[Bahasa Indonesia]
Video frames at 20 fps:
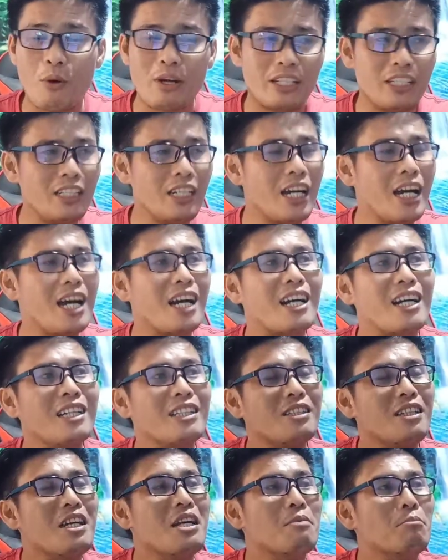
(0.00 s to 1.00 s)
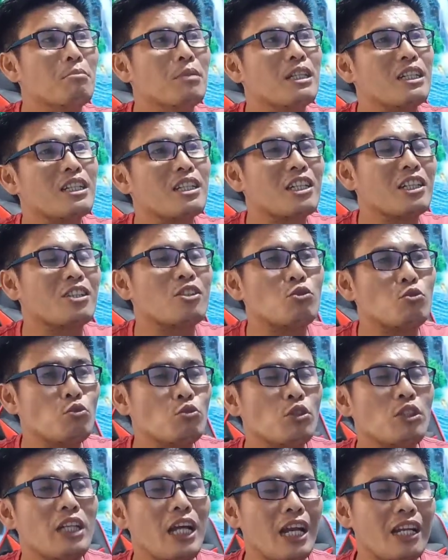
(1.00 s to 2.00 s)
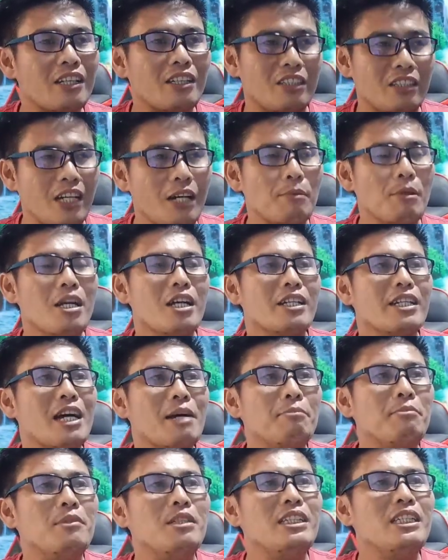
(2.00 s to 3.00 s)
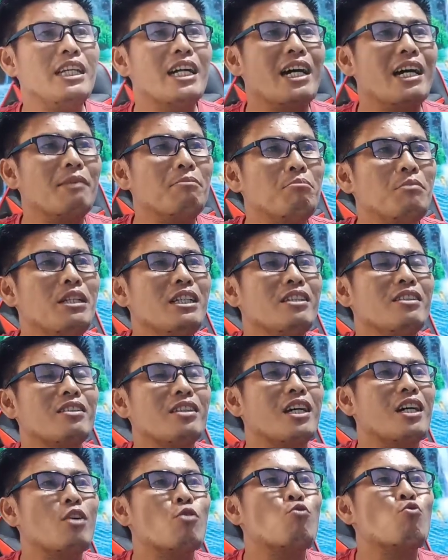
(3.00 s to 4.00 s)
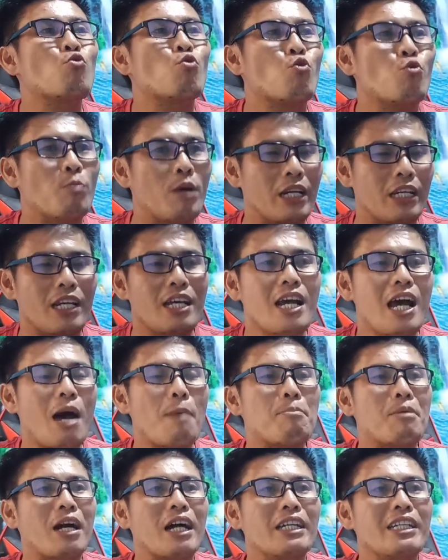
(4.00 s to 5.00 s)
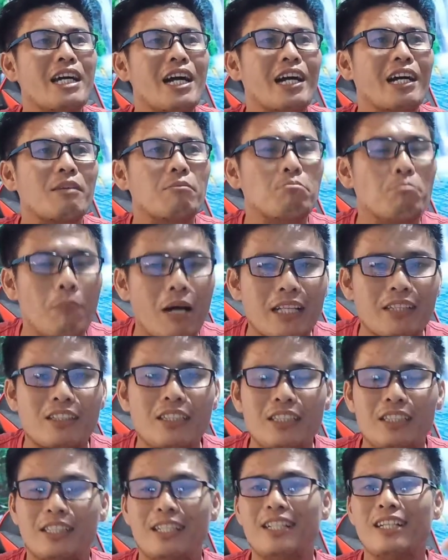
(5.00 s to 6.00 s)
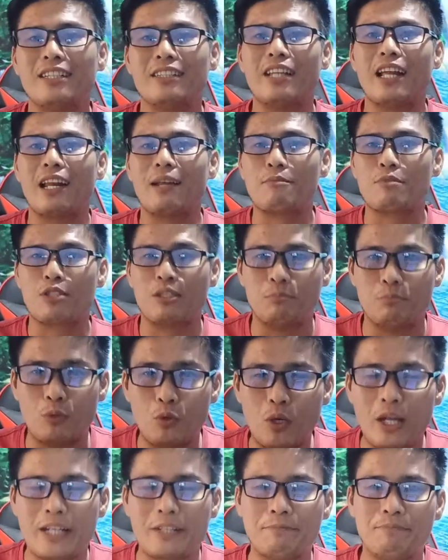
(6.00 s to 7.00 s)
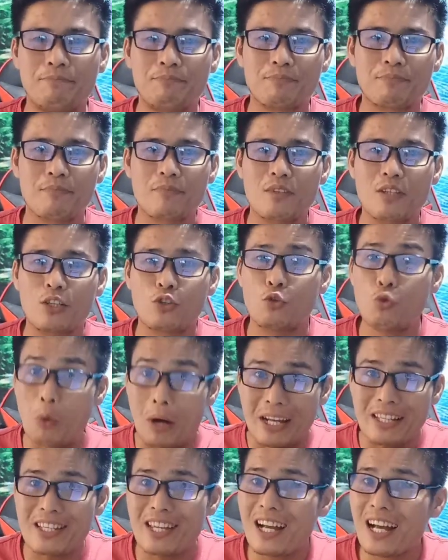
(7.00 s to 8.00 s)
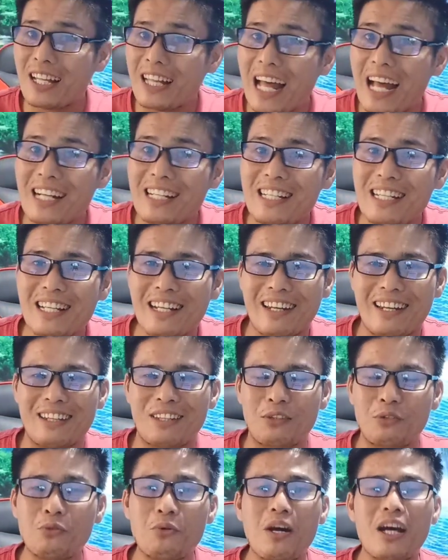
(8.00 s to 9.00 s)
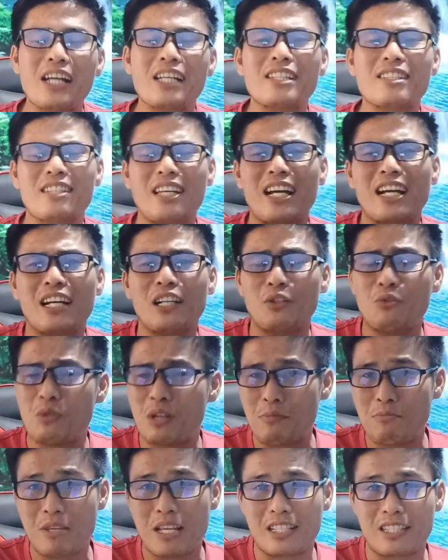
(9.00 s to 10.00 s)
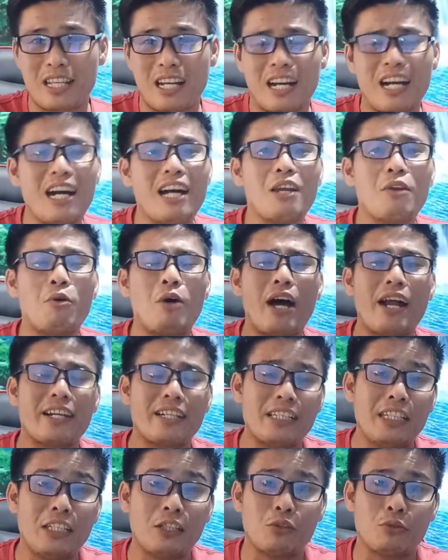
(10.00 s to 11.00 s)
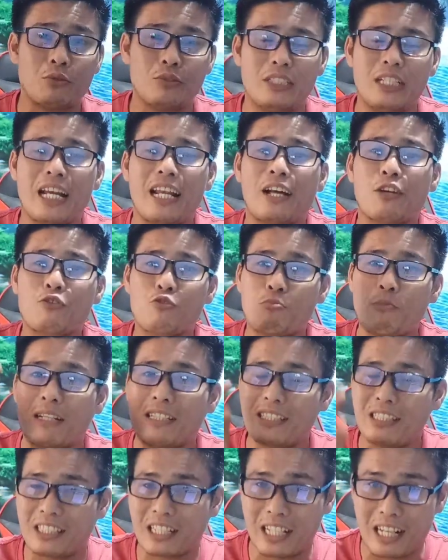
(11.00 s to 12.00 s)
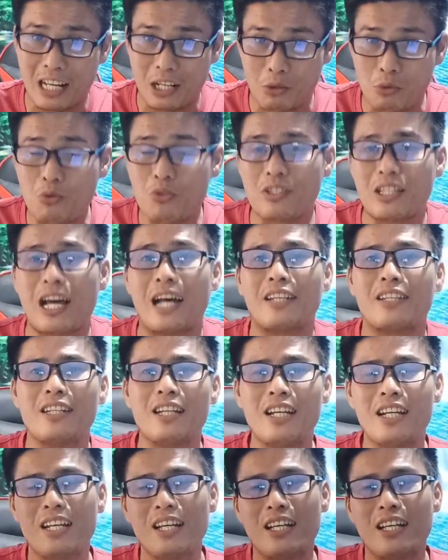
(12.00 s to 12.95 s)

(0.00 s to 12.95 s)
bahwa dia akan menekentutin Alkitab dan dia minta hukuman? Apakah dia akan mati dalam sebulan? Tuhan sangat adil, Tuhan sangat luar biasa. Kalau hari itu dia langsung matikan Agustan,